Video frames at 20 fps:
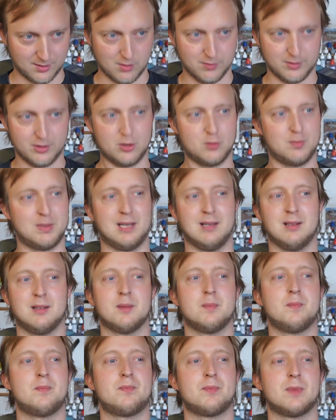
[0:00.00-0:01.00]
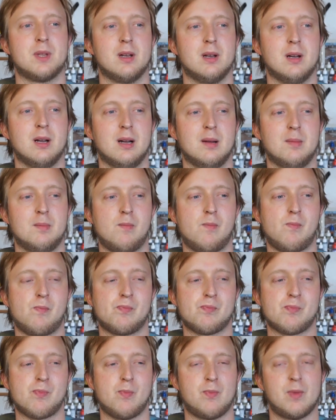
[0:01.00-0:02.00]
aufgespielt. Ähm,
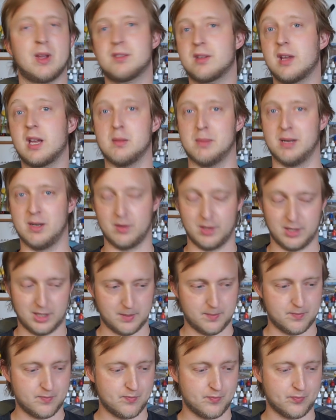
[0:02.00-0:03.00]
das ging immer noch nicht.